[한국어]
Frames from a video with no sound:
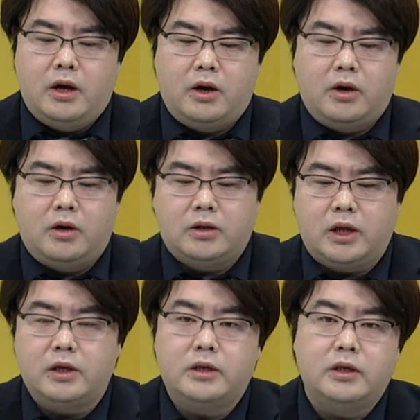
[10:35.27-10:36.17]
어, 그
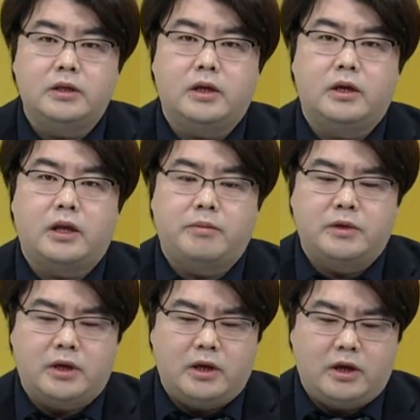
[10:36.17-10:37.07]
당시에 이제
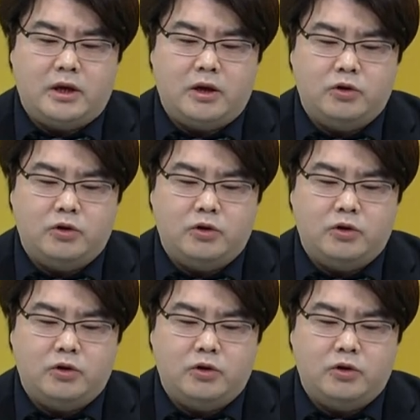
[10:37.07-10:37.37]
남자의